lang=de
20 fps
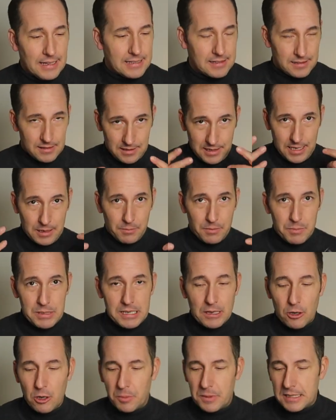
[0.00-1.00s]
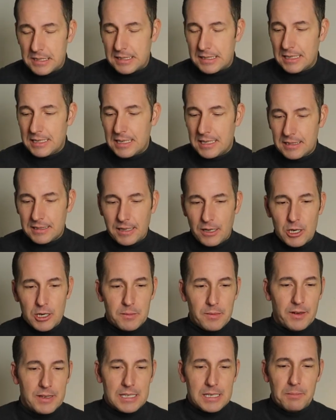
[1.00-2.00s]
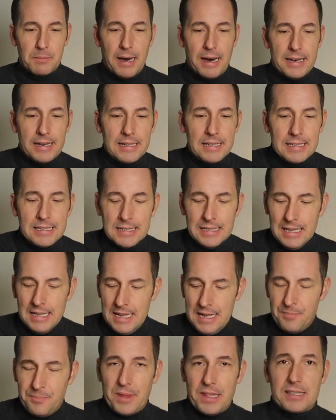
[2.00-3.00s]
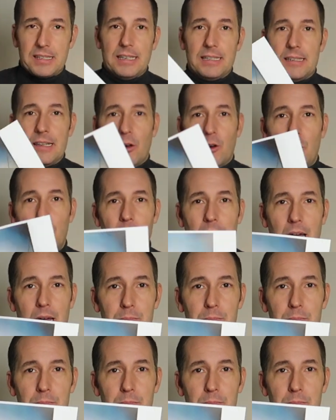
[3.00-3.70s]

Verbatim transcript: Das klingt ein bisschen kompliziert. Ich zeige dir mal, was ich meine. Es geht darum,